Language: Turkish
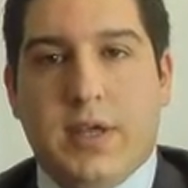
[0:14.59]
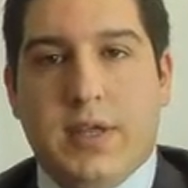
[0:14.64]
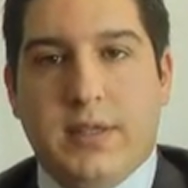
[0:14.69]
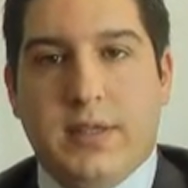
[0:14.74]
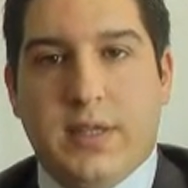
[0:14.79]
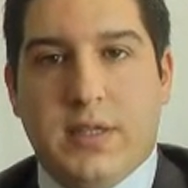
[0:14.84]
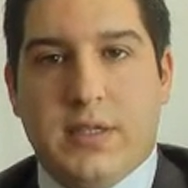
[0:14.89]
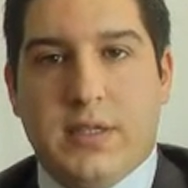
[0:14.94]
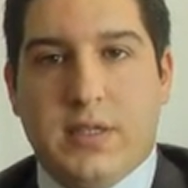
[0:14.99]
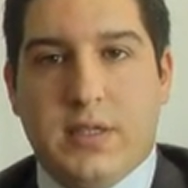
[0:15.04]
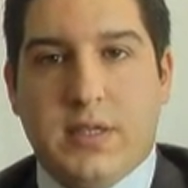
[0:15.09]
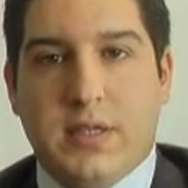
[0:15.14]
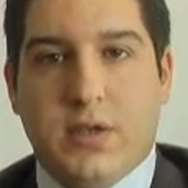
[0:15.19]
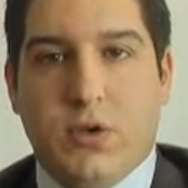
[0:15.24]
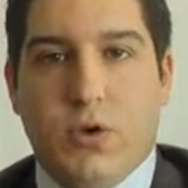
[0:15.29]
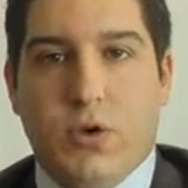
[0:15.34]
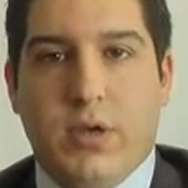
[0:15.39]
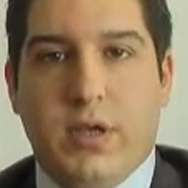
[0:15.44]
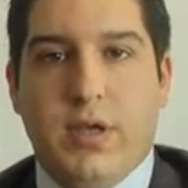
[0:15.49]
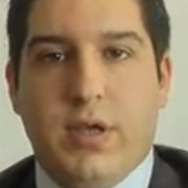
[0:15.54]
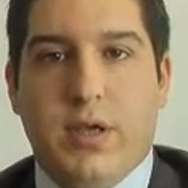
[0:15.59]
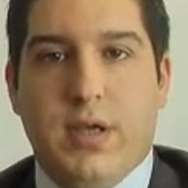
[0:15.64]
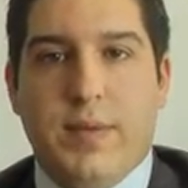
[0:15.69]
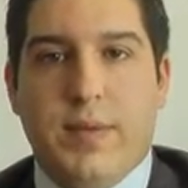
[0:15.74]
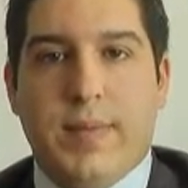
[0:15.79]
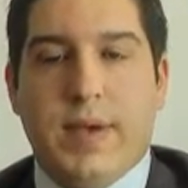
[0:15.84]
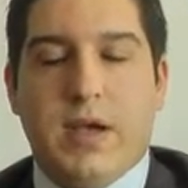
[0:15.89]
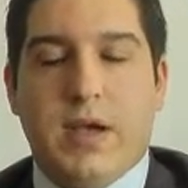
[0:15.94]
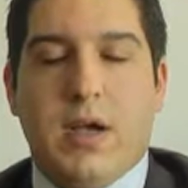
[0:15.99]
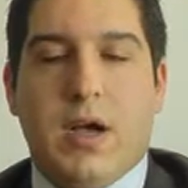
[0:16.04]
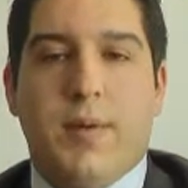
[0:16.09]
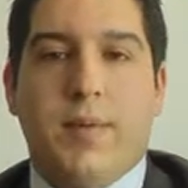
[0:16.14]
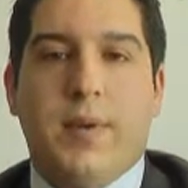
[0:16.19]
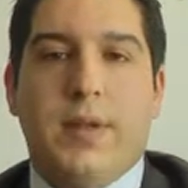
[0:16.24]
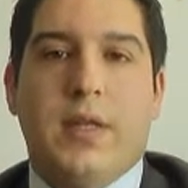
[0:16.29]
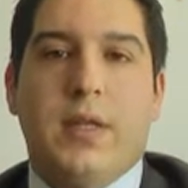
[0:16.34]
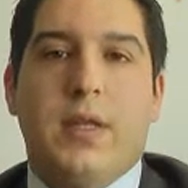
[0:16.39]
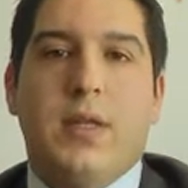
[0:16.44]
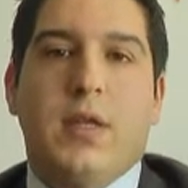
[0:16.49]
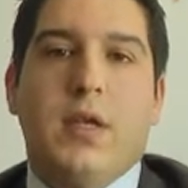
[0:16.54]
endeksin, e,
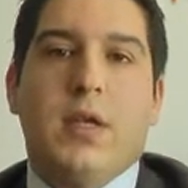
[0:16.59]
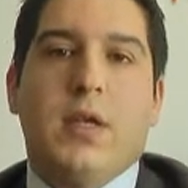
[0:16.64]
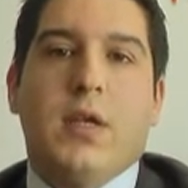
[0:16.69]
İMKB'nin